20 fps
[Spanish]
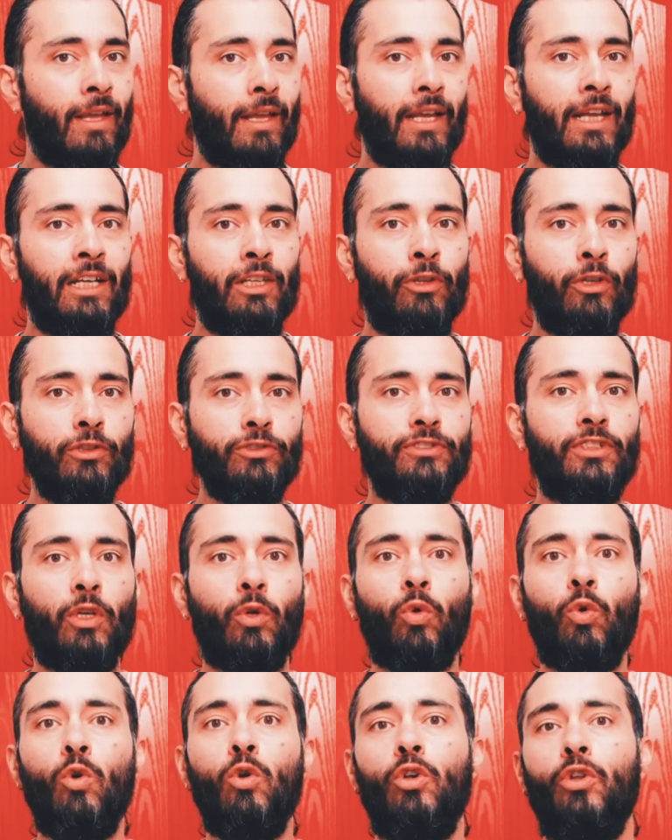El 2 de
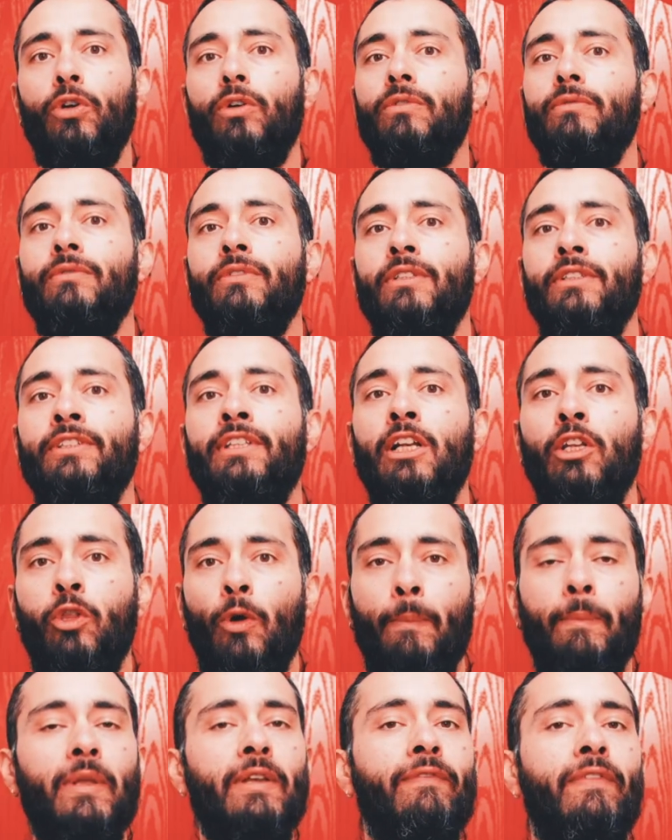julio del
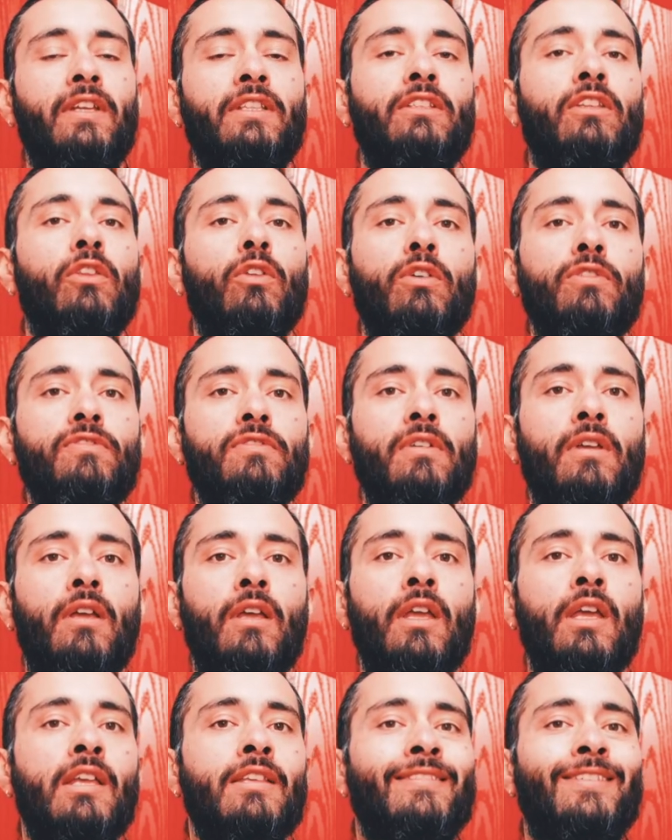2022
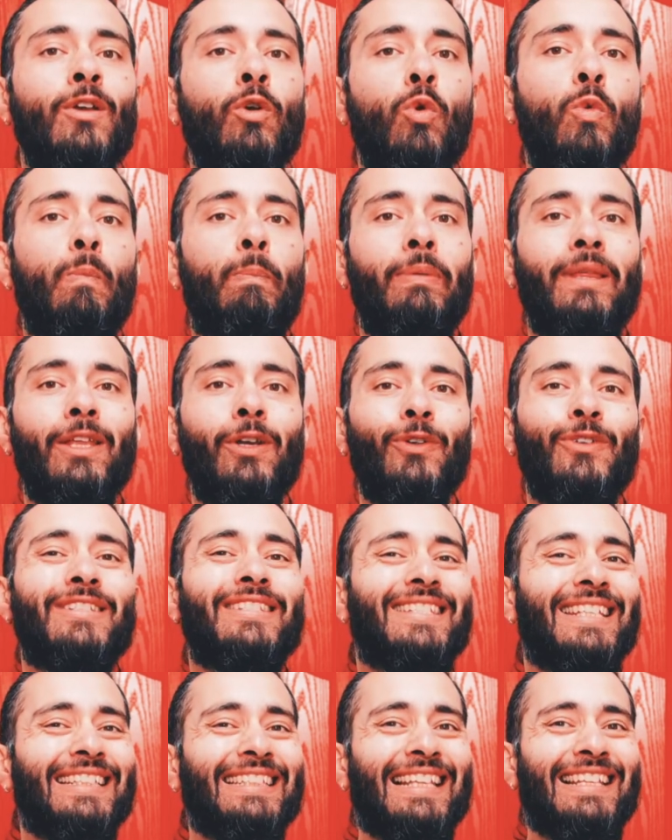se cumplieron
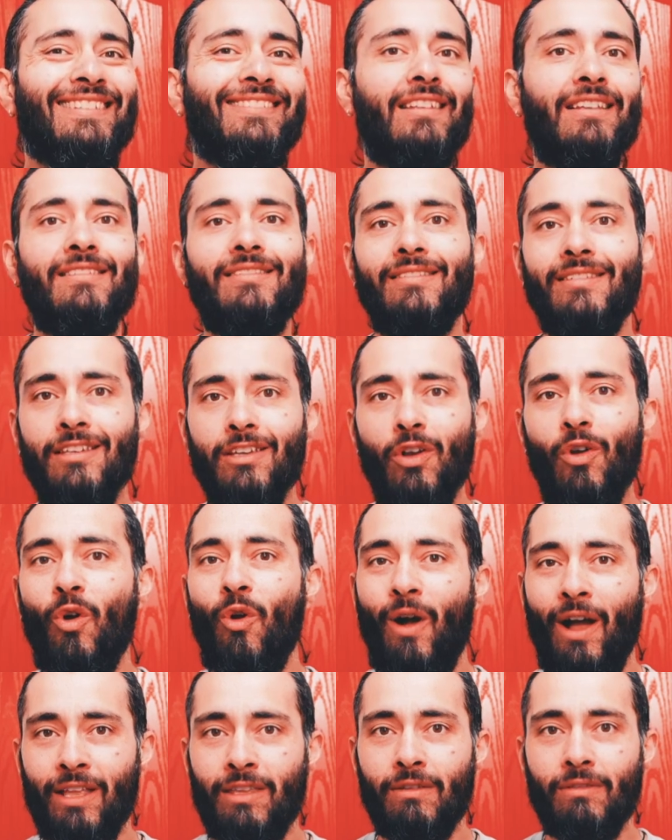
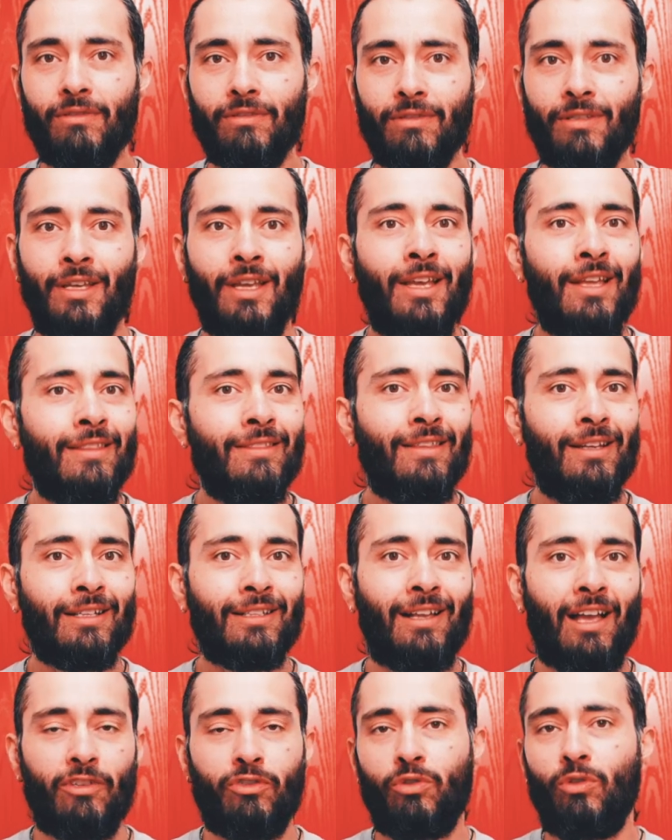75 años
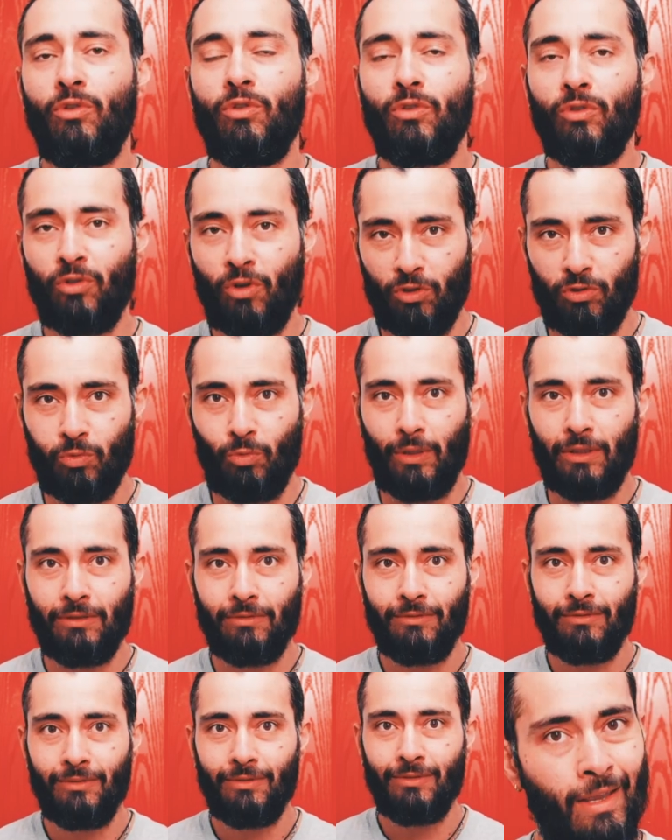del caso Roswell,
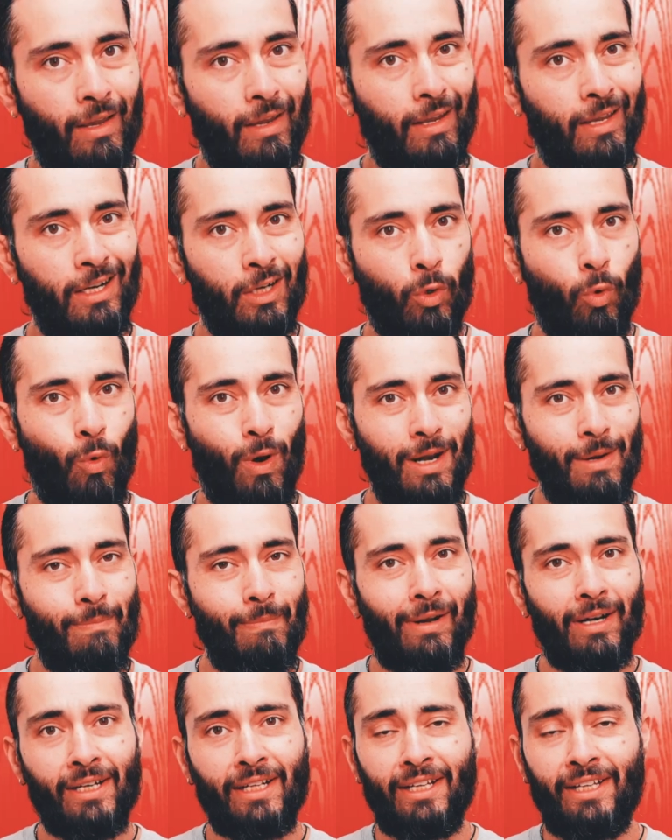el cual
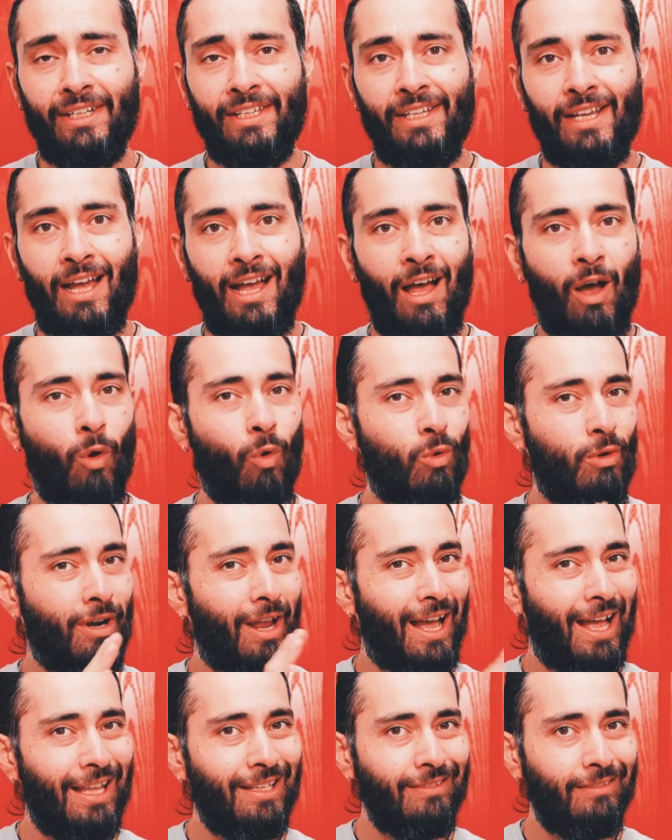marcaría un
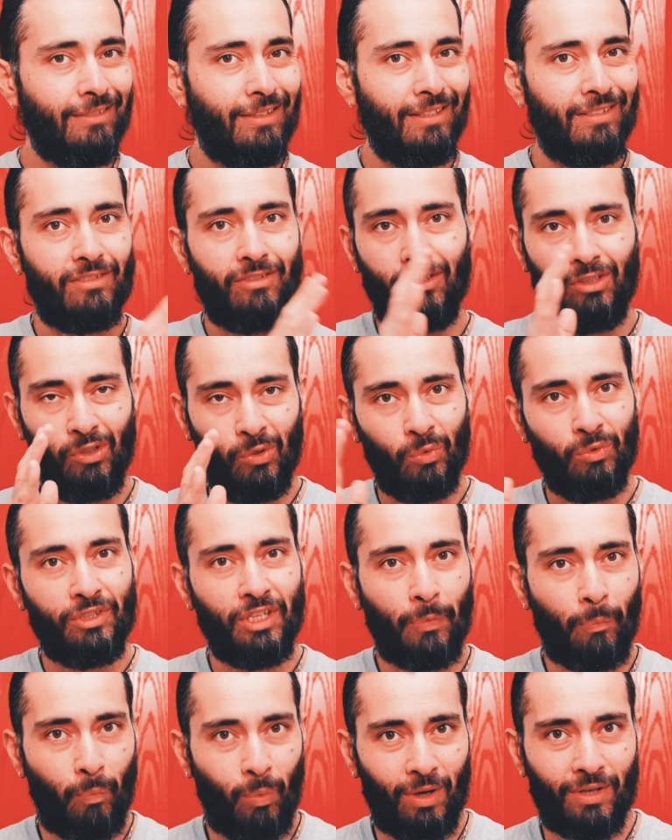antes y un
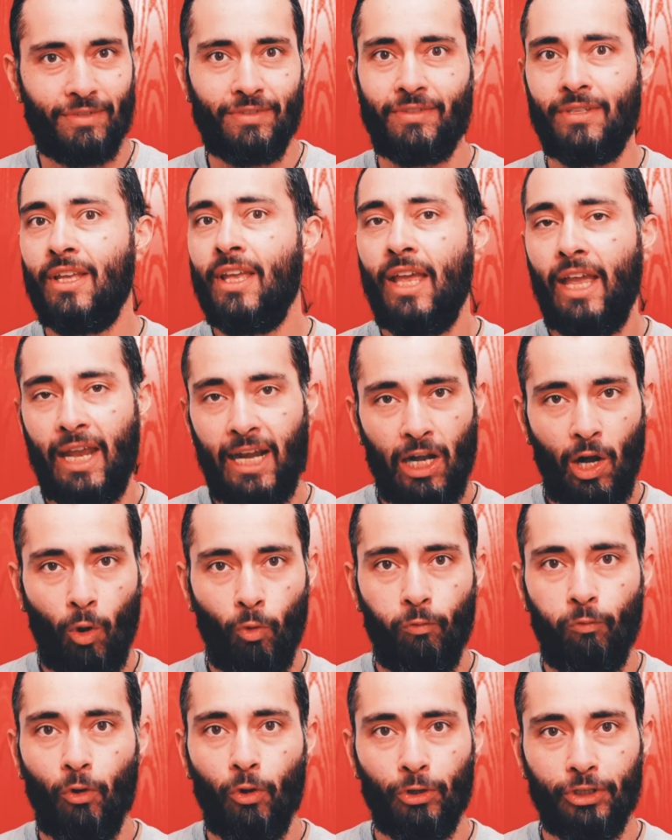después en la
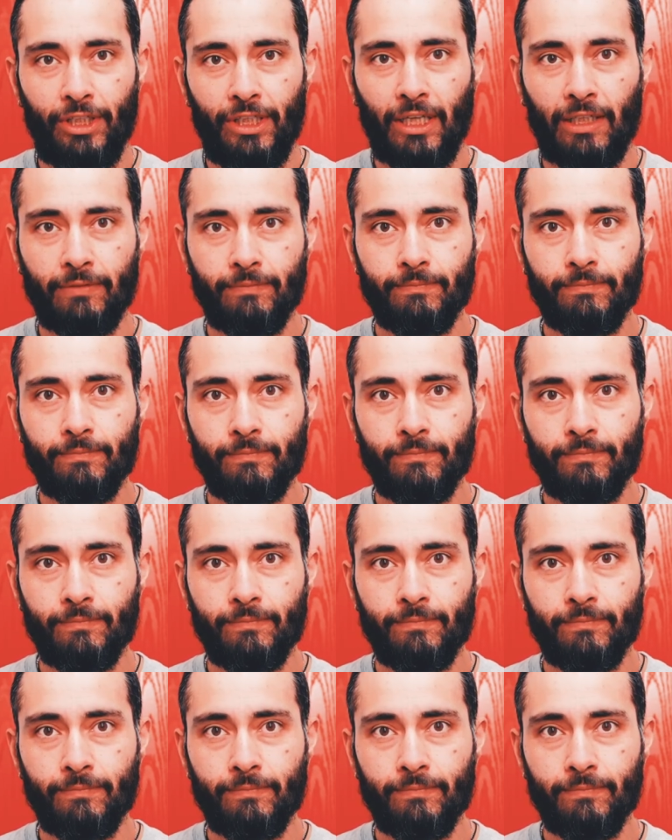ufología.